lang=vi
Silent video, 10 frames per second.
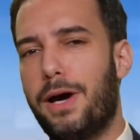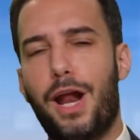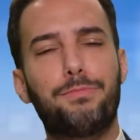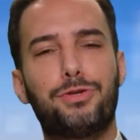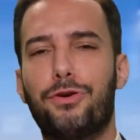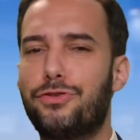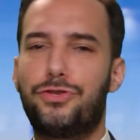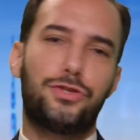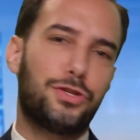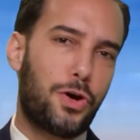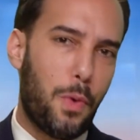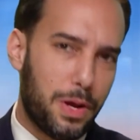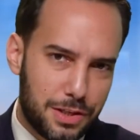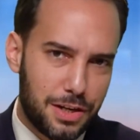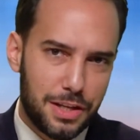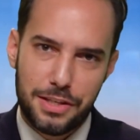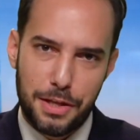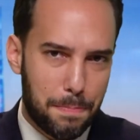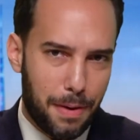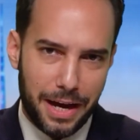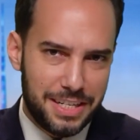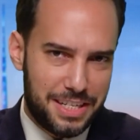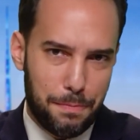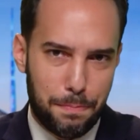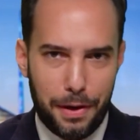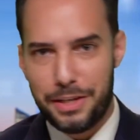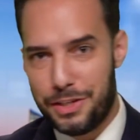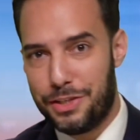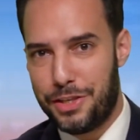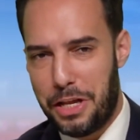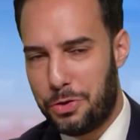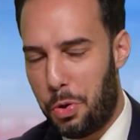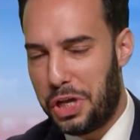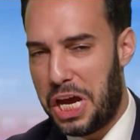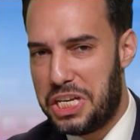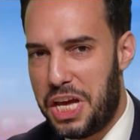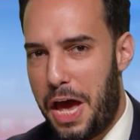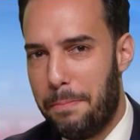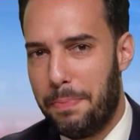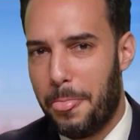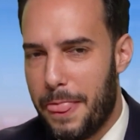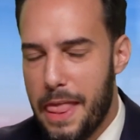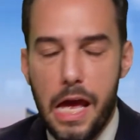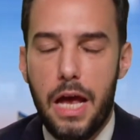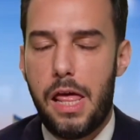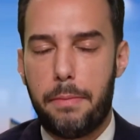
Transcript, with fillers: tôi chắc đó chỉ là tình cờ khi Biden không trừng phạt cây ATM cũ của con trai mình thôi.